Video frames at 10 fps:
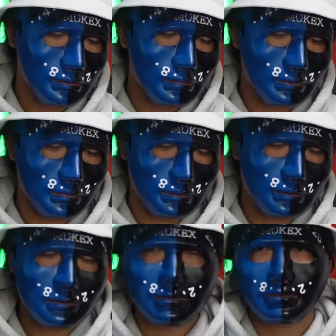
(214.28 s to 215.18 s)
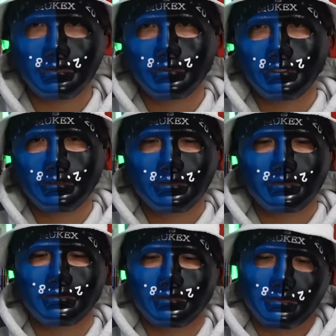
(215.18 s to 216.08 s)
まあ、この現在の
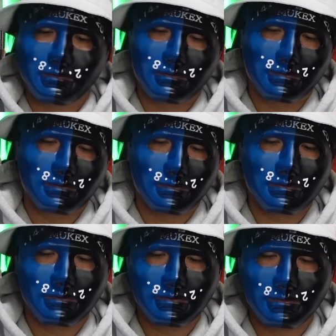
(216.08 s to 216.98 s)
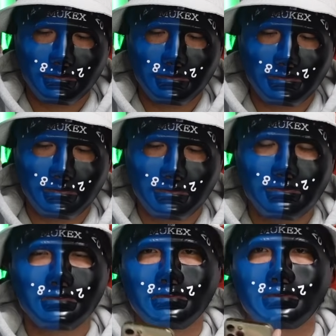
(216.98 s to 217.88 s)
ロレックスの状況と
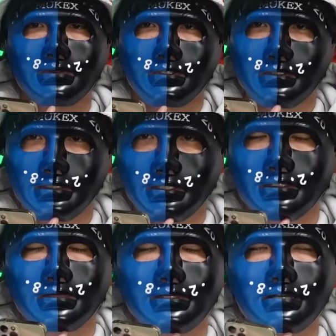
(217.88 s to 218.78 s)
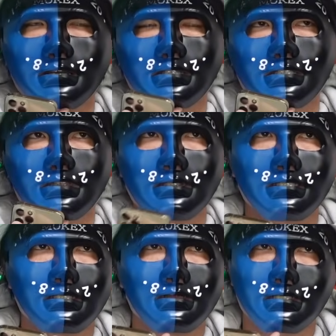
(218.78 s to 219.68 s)
いうところですね、まあ、やはり巷
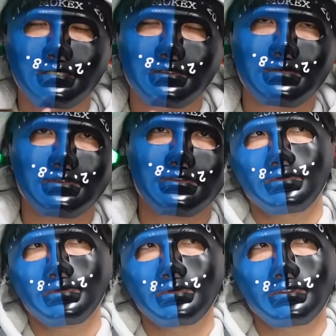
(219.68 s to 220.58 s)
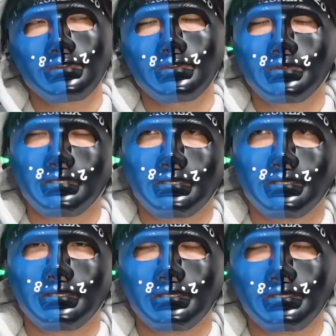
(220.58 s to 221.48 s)
では結構高級時
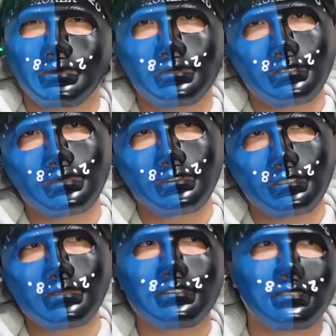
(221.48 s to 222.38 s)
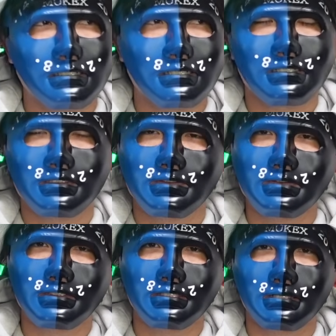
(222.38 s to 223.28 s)
計オワコンかみたいな
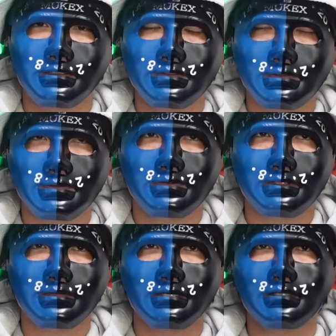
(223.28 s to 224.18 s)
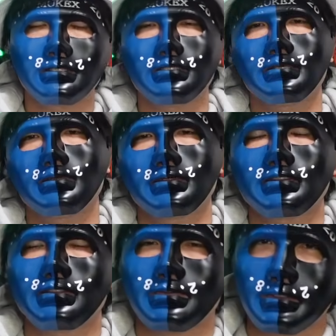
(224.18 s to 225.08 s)
空気感ちょっとこれは出てま
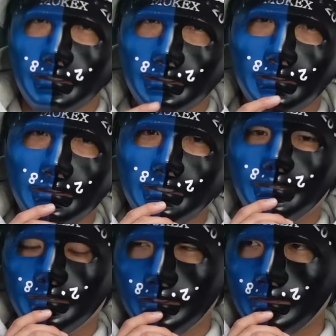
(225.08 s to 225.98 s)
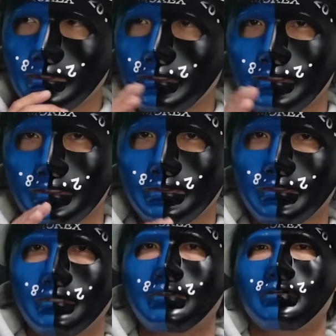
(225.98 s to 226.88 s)
すよね。まあ僕は全然そ
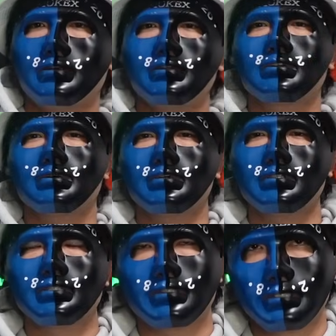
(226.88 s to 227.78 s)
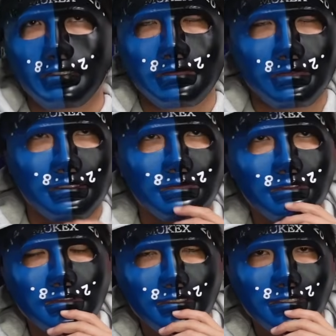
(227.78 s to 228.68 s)
んなことはないと思うんですよね。まあ、あの
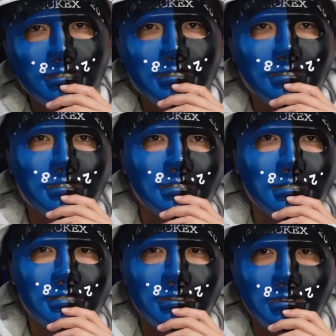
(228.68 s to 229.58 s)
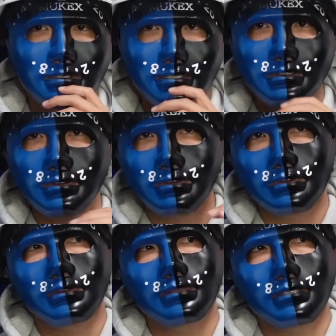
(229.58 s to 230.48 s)
2022年のあ
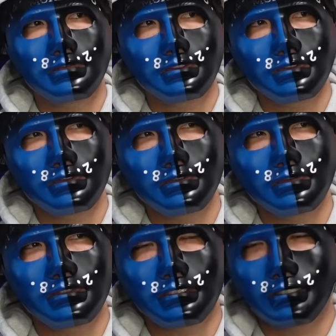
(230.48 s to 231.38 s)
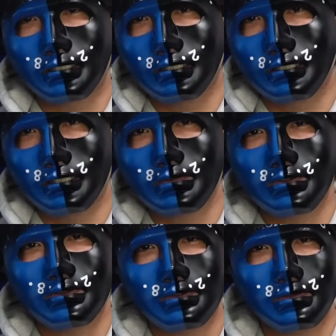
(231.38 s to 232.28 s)
のバブルみたいなあの
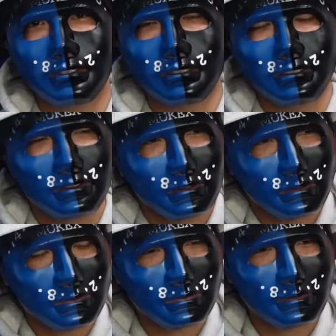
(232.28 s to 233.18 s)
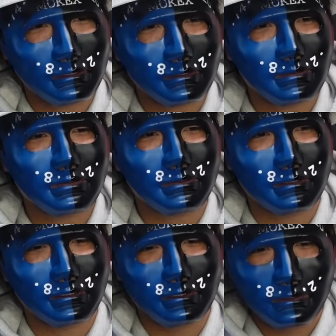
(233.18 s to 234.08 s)
状況が非常に高すぎ
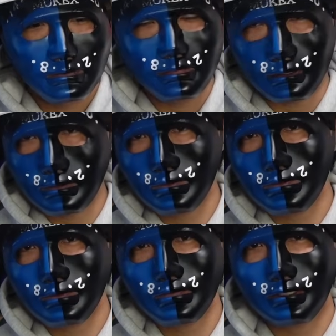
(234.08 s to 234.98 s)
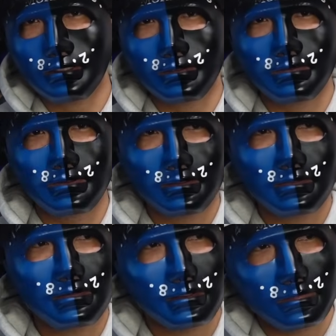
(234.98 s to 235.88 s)
て、まあ、あそことばかり比
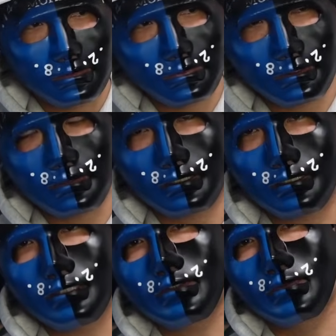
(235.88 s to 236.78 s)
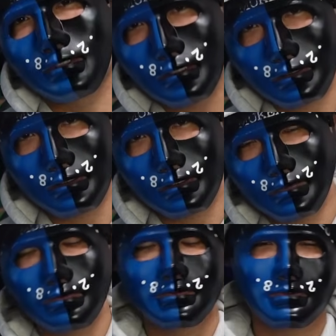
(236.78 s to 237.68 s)
べるから、まあ、それ下がるよねって
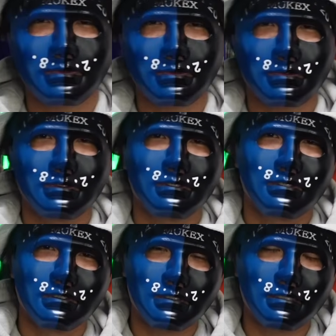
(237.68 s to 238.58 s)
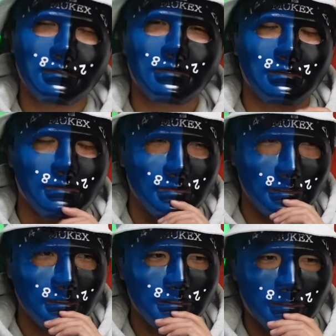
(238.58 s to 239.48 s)
いうところになるんですよ
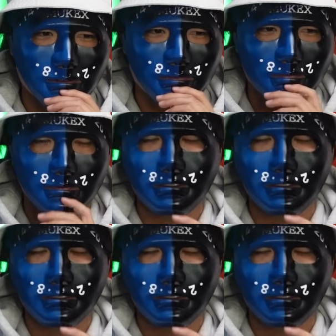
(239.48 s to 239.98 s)
ね。うん、